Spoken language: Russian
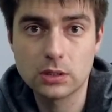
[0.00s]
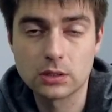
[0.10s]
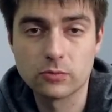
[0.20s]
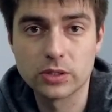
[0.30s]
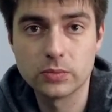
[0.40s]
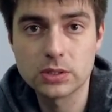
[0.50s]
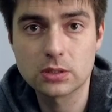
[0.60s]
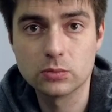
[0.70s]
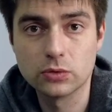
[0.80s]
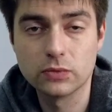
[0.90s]
где в
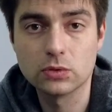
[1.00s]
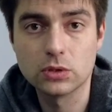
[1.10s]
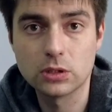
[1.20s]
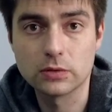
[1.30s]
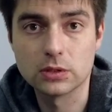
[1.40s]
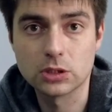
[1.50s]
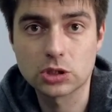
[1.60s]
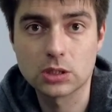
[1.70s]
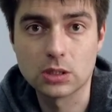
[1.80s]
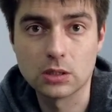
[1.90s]
подписках будет фигурировать наш
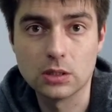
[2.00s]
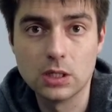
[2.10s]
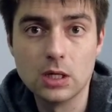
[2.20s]
канал.